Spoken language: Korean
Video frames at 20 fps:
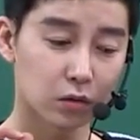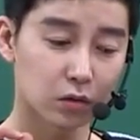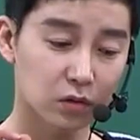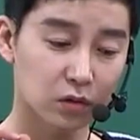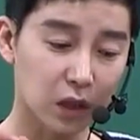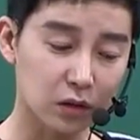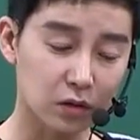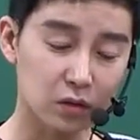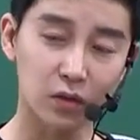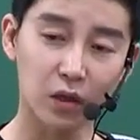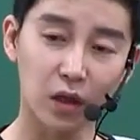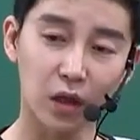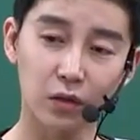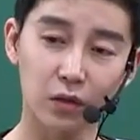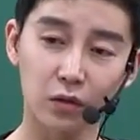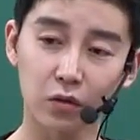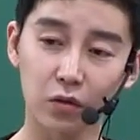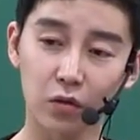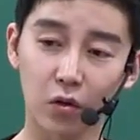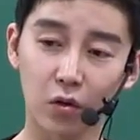
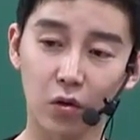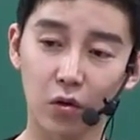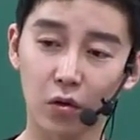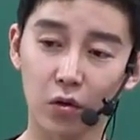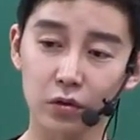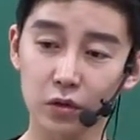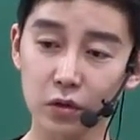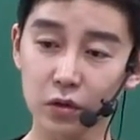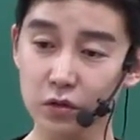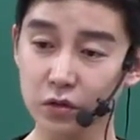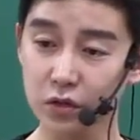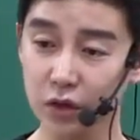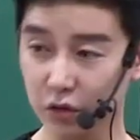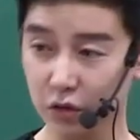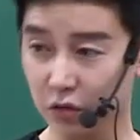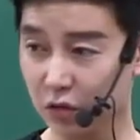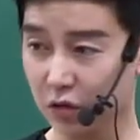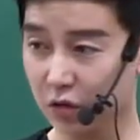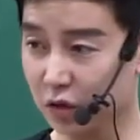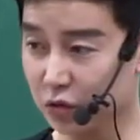따뜻한 거는
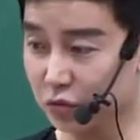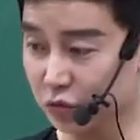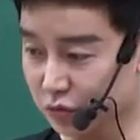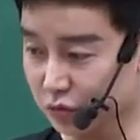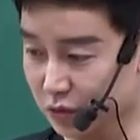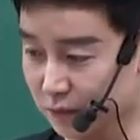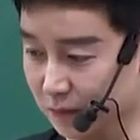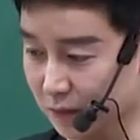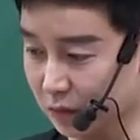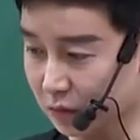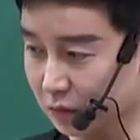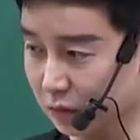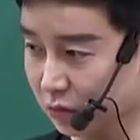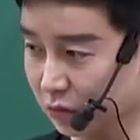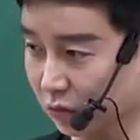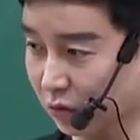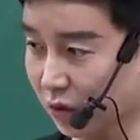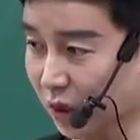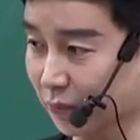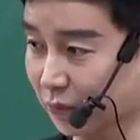챙겨가는 게 좋지만
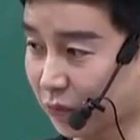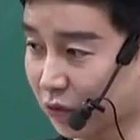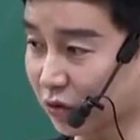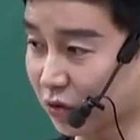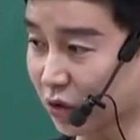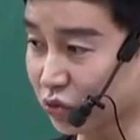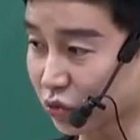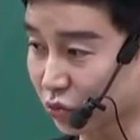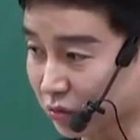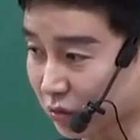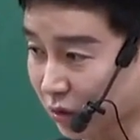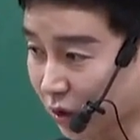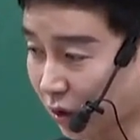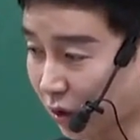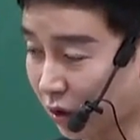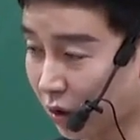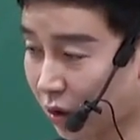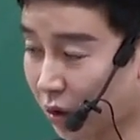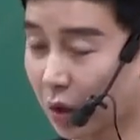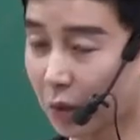그런 건 안 먹는 게 좋다.
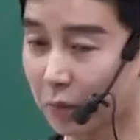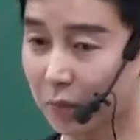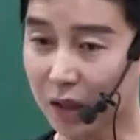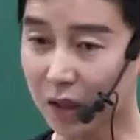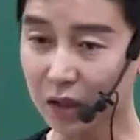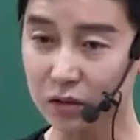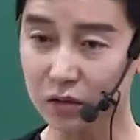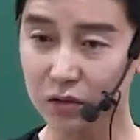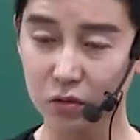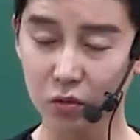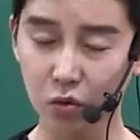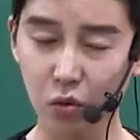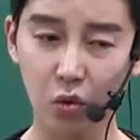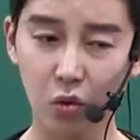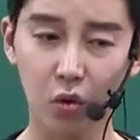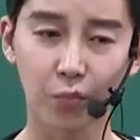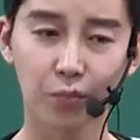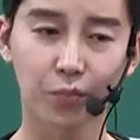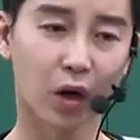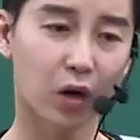
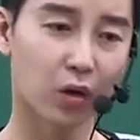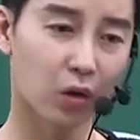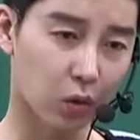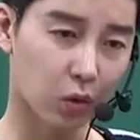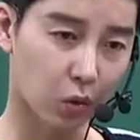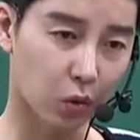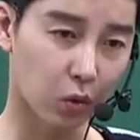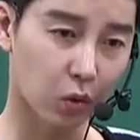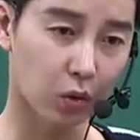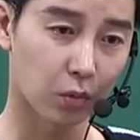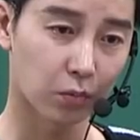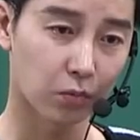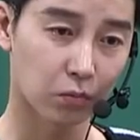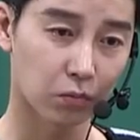바카스도 별로.